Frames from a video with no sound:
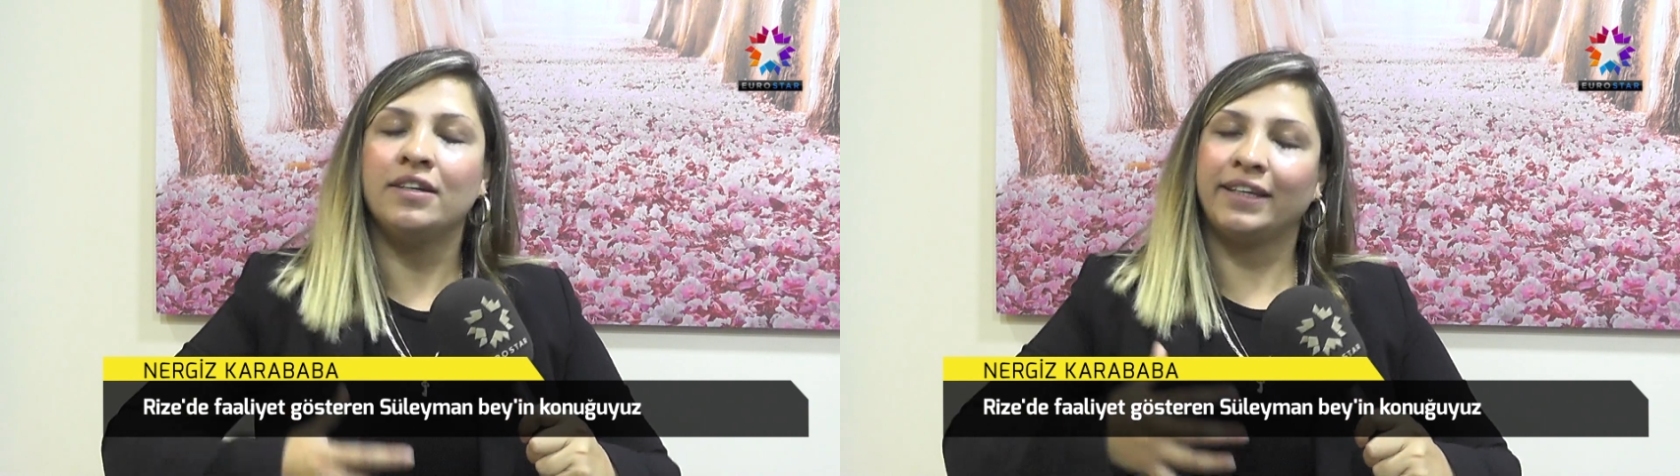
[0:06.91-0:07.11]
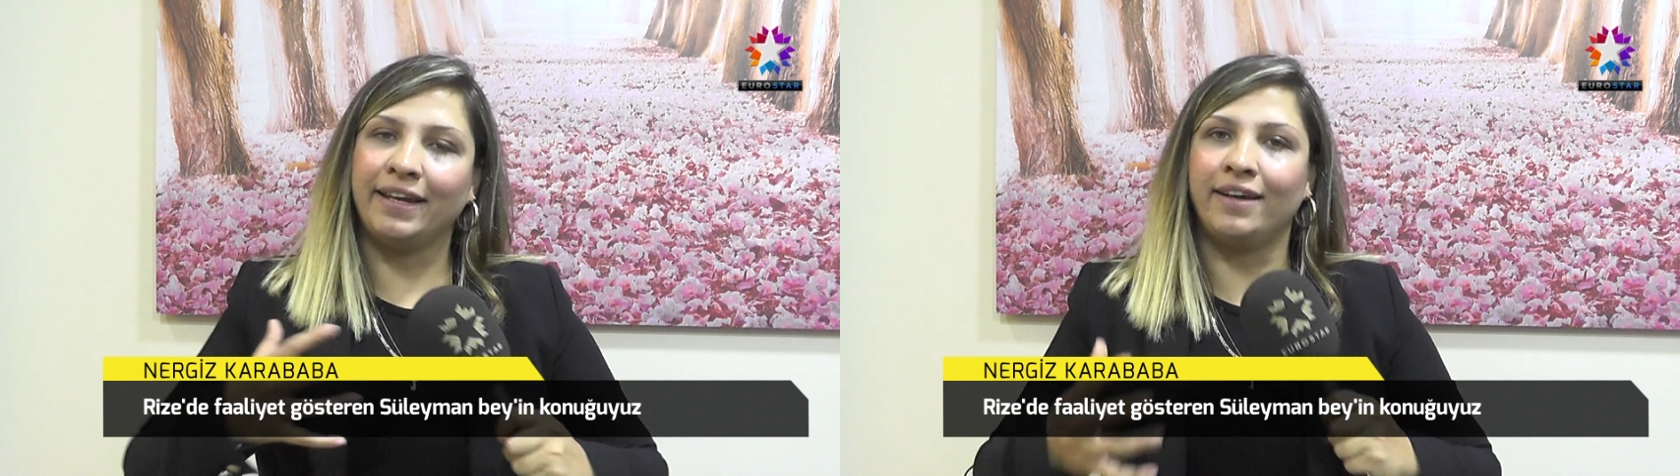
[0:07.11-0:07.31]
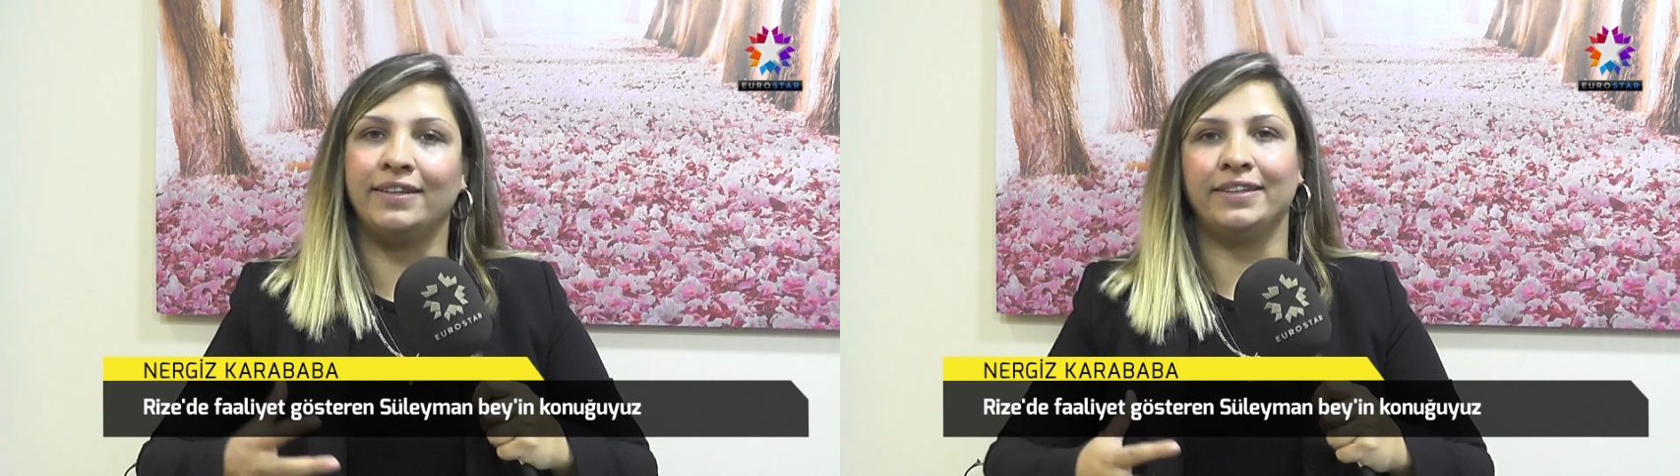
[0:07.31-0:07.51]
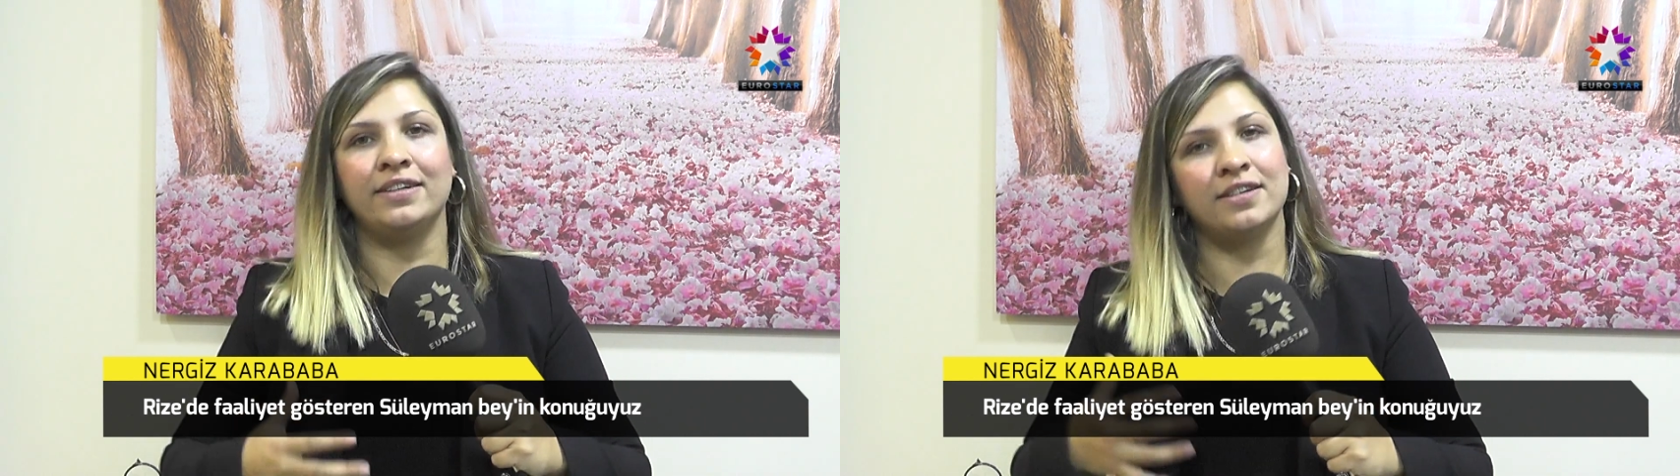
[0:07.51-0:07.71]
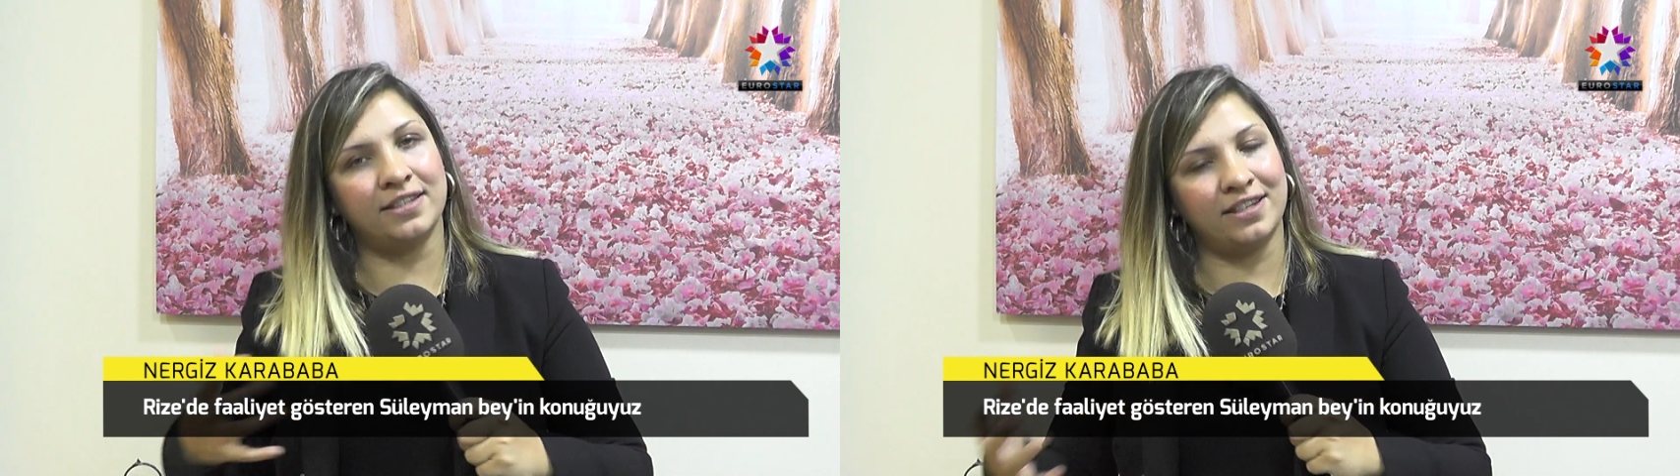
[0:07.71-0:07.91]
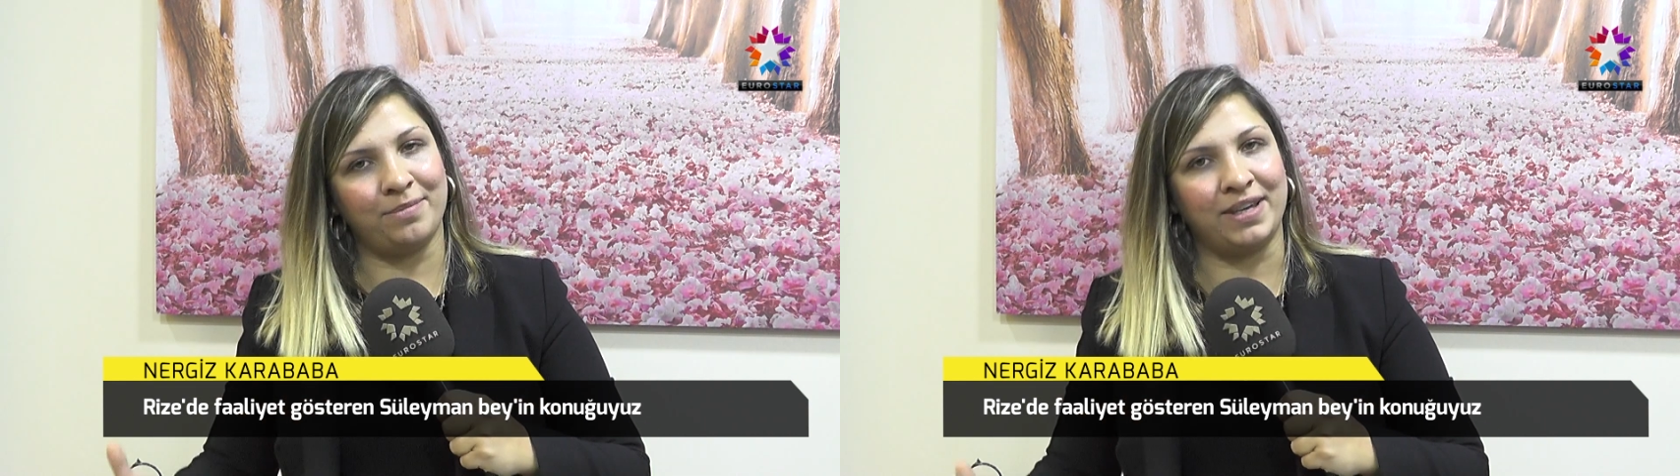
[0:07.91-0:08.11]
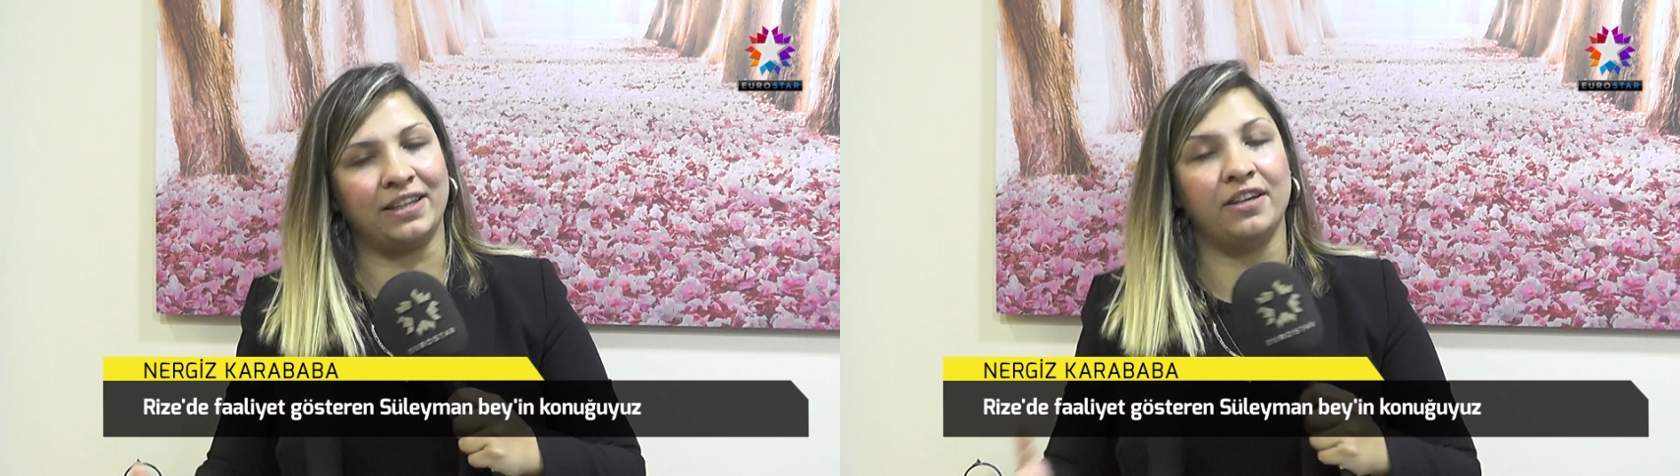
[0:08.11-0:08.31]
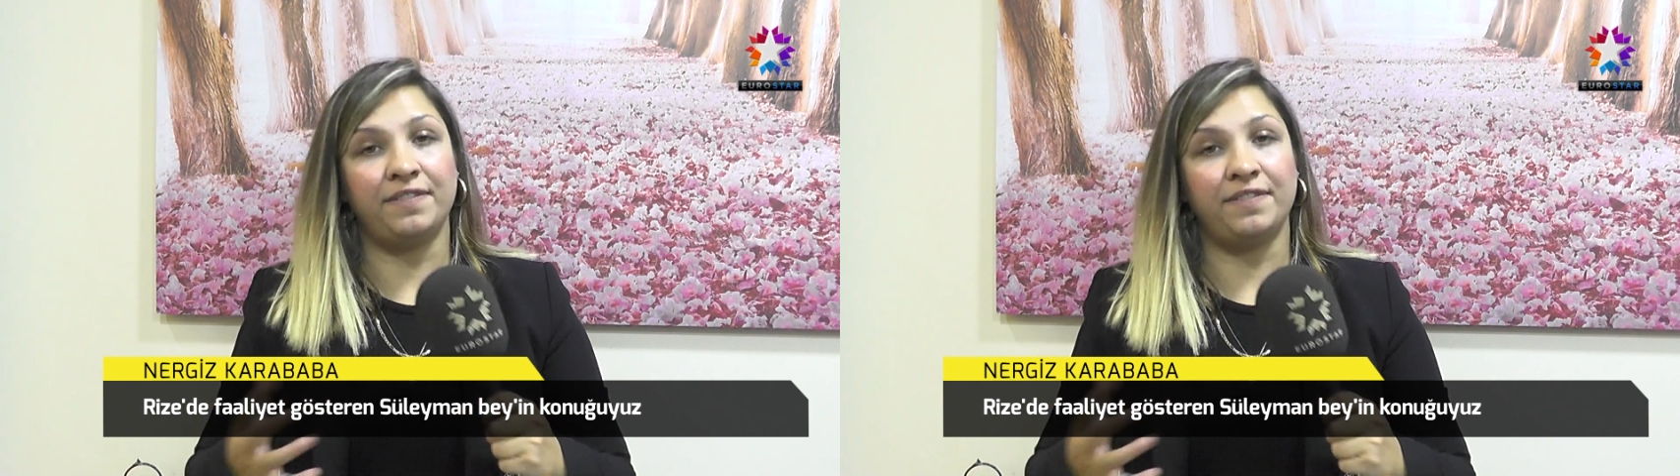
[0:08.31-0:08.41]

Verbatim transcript: genelde hazır yemeklere,